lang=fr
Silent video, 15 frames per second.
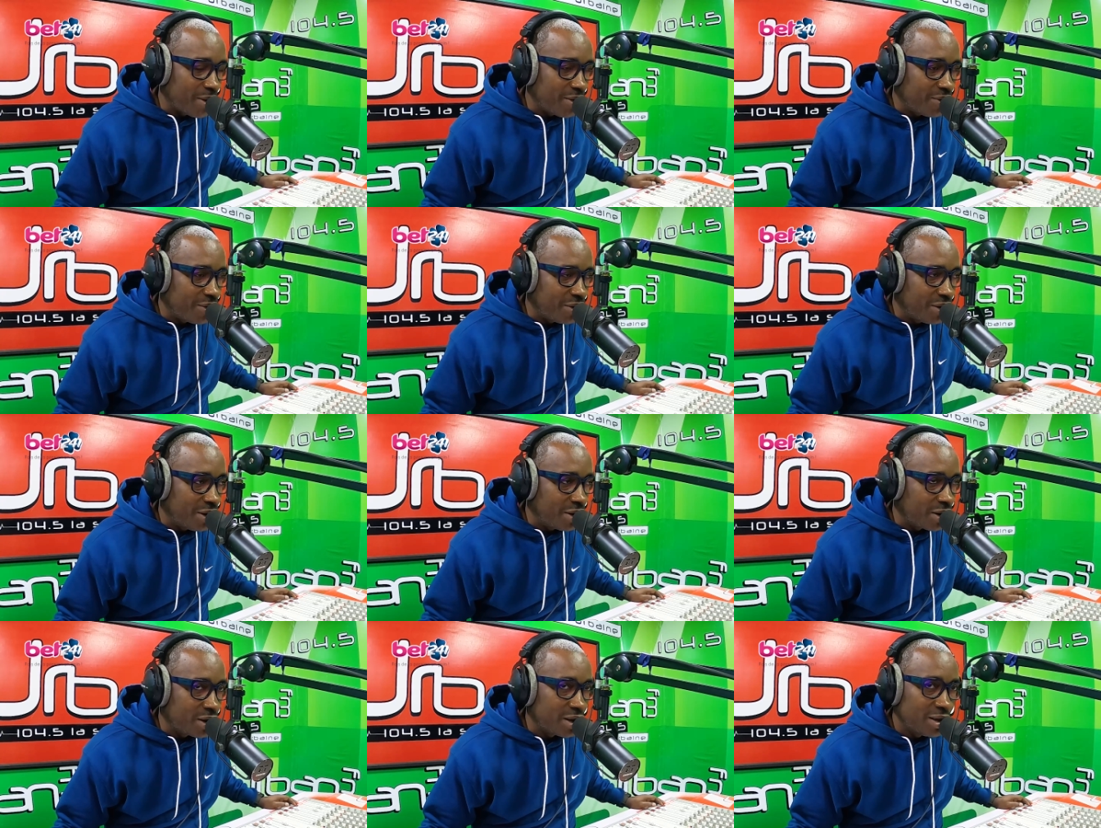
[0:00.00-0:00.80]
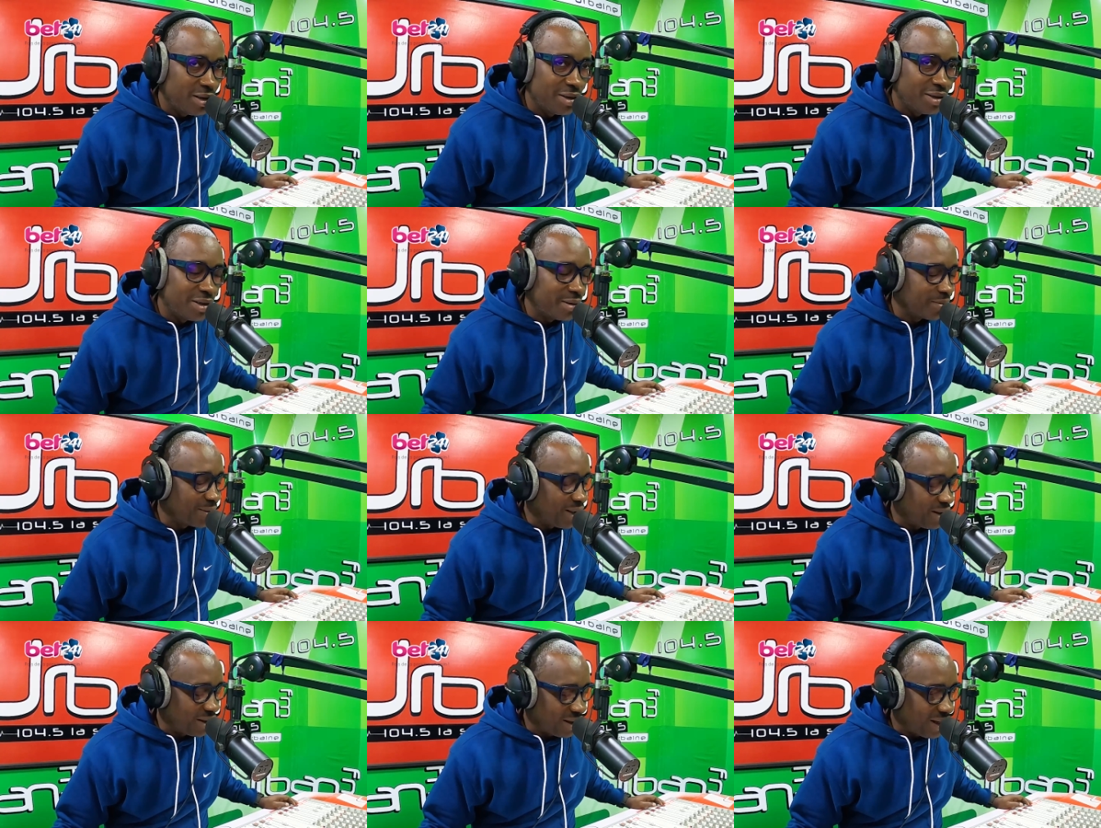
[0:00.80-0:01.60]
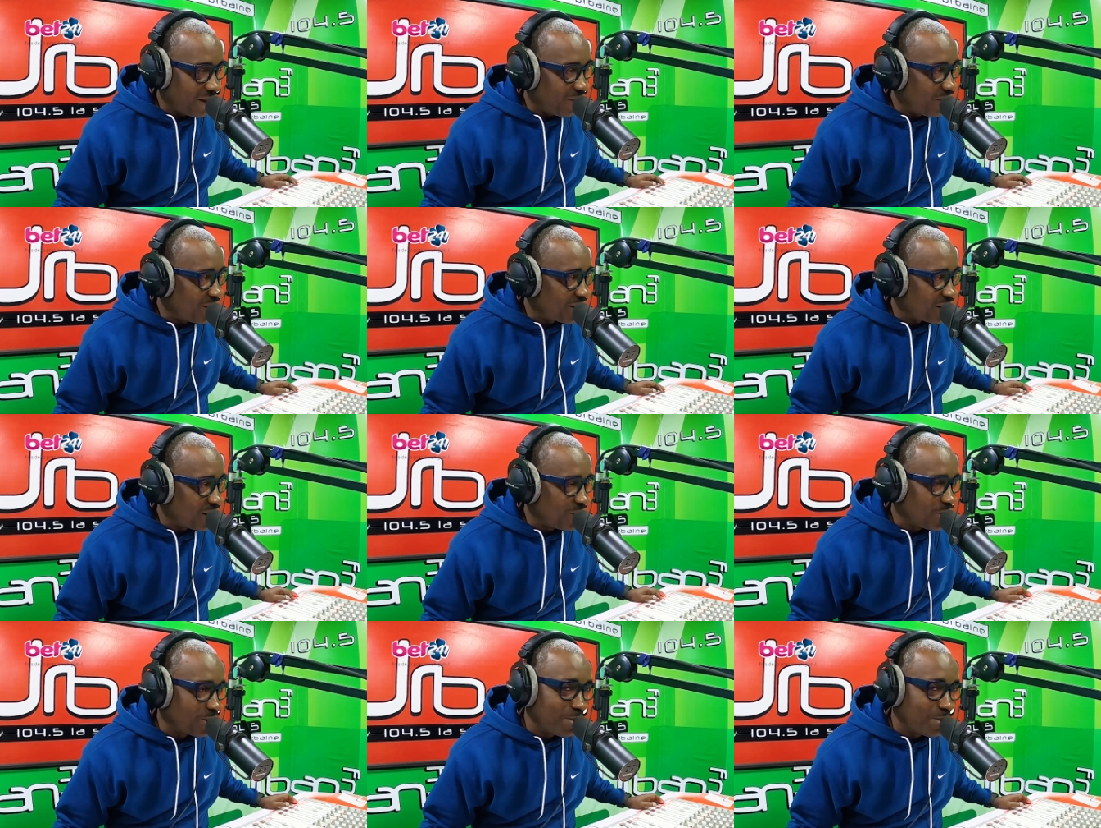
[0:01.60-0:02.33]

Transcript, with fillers: Oh, donc, on Elvis, le